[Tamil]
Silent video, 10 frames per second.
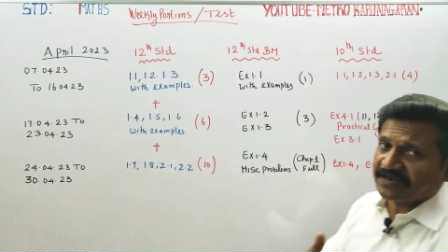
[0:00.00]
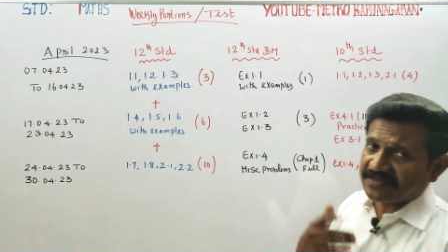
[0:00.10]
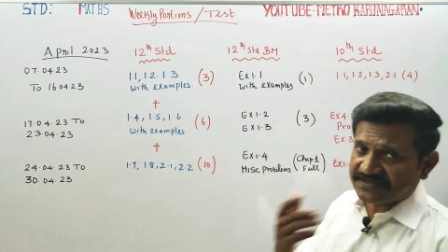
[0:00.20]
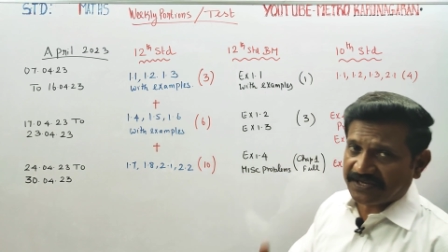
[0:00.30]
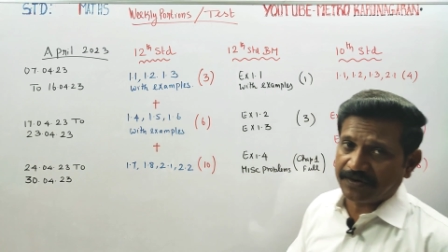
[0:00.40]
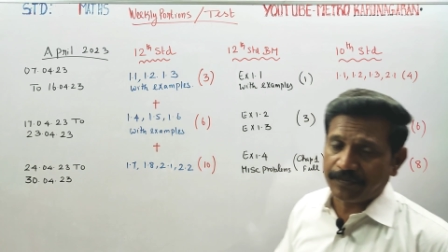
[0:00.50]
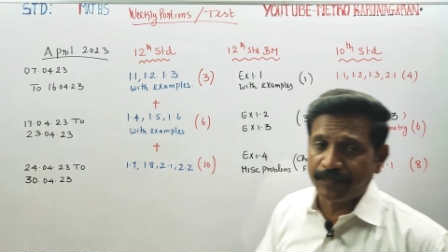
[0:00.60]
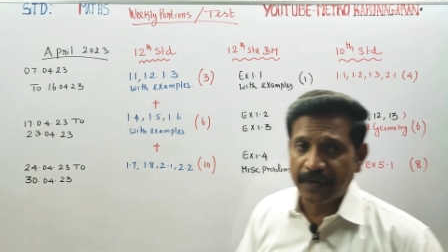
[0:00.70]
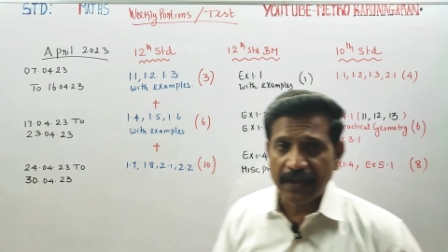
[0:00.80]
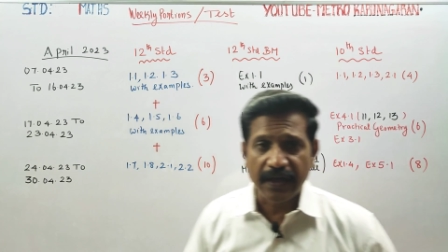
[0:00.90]
என்னென்ன செய்யணும்
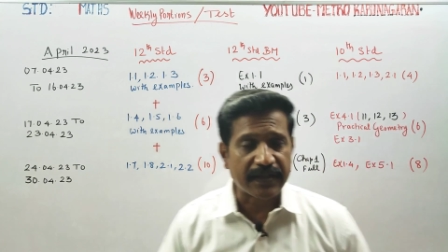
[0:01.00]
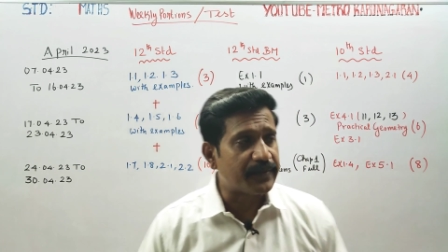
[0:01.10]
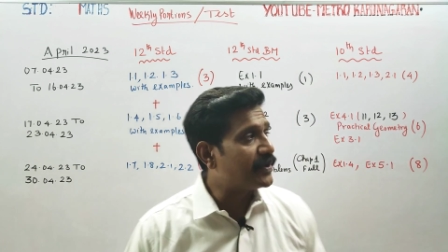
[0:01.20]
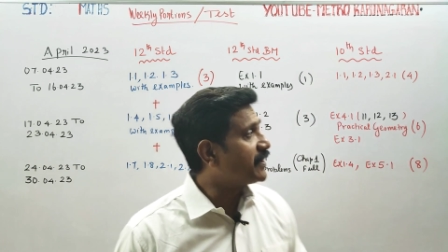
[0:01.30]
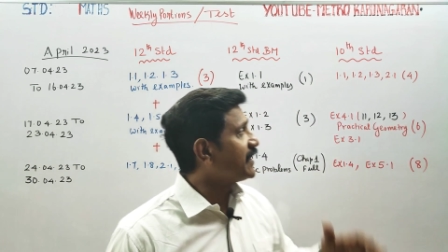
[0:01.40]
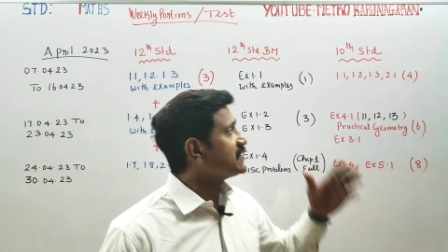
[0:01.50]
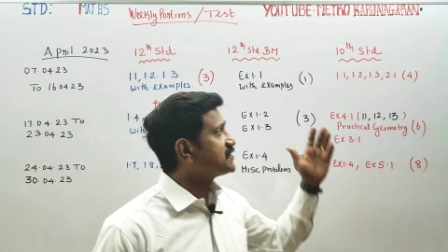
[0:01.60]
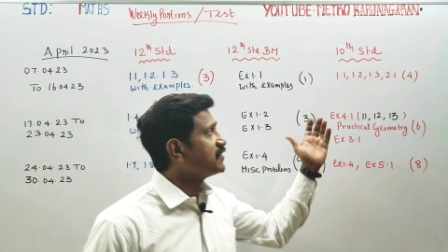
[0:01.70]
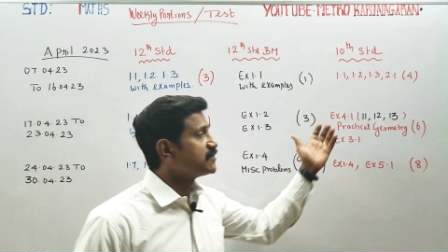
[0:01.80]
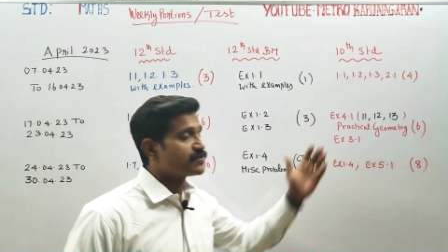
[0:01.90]
அதே மாதிரி டென்த்
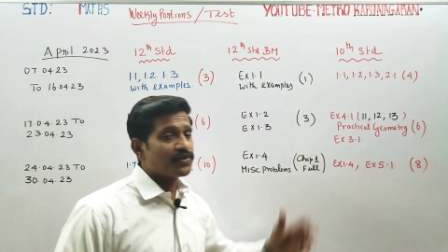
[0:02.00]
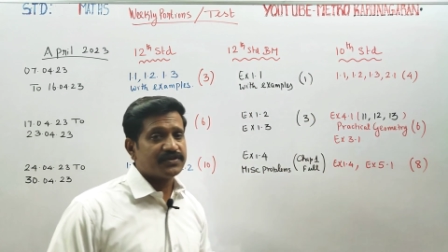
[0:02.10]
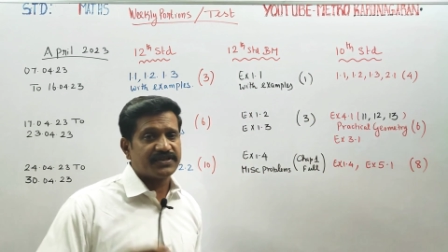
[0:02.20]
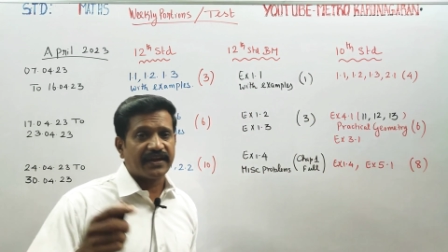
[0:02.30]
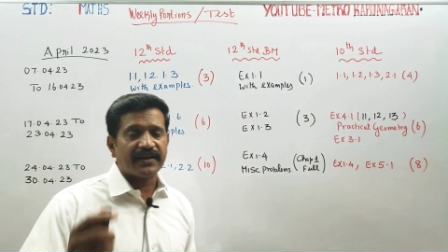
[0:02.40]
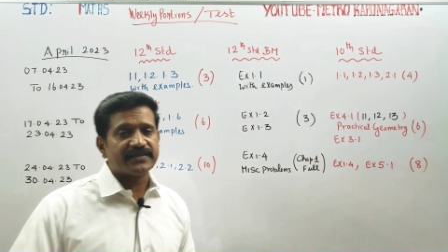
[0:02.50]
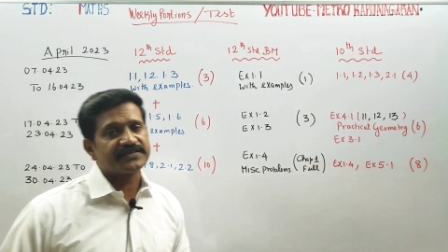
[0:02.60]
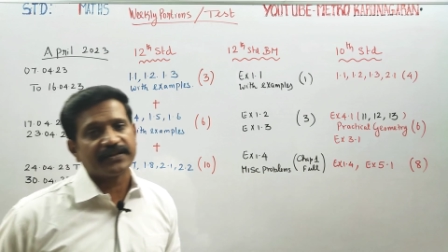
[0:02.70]
ஸ்டாண்டர்ட் ஸ்டூடெண்ட்ஸும் என்னென்ன